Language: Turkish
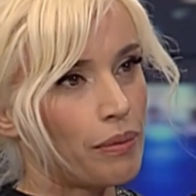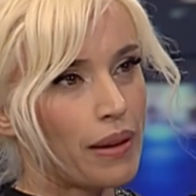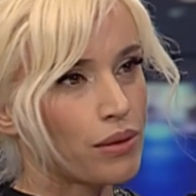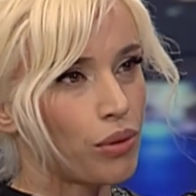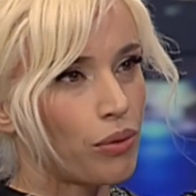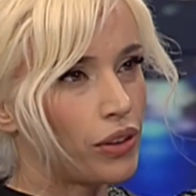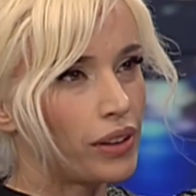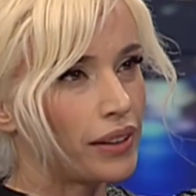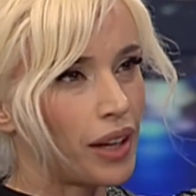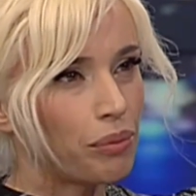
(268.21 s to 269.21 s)
best of
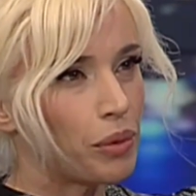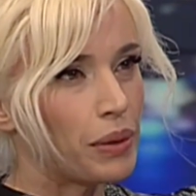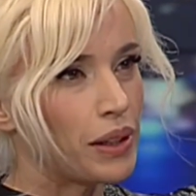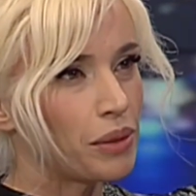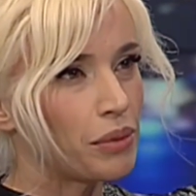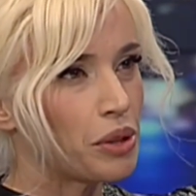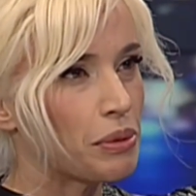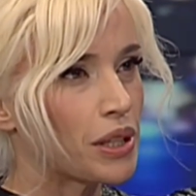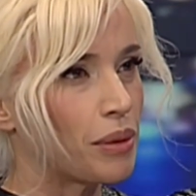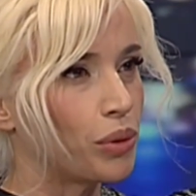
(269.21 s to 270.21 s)
falan yapma planım da
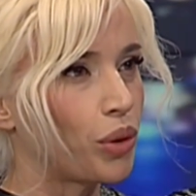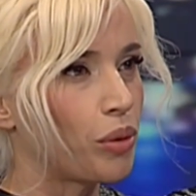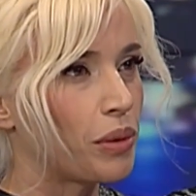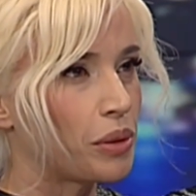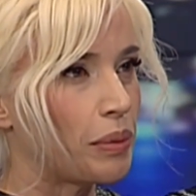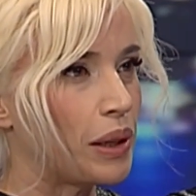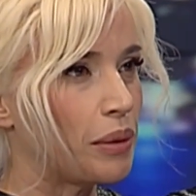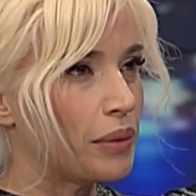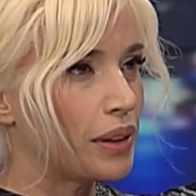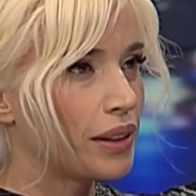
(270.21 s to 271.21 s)
hiçbir zaman olmadı e
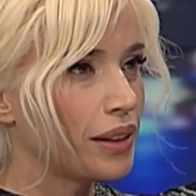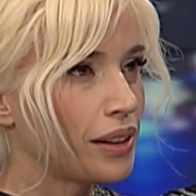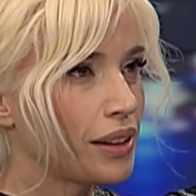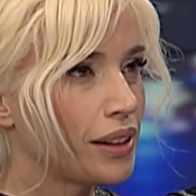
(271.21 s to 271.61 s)
benim dedi. sen?